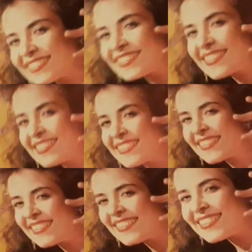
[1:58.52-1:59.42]
pero pues
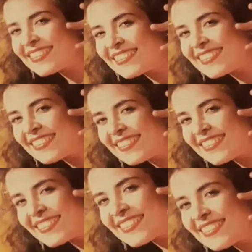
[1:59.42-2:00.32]
tenía mucho que ver
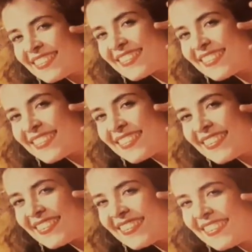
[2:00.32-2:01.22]
eso, ¿no?
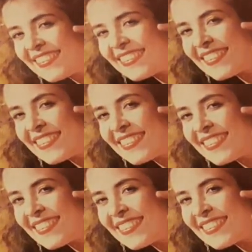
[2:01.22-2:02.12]
El, la proyección
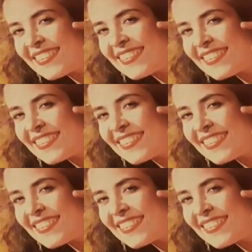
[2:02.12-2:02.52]
que te daba la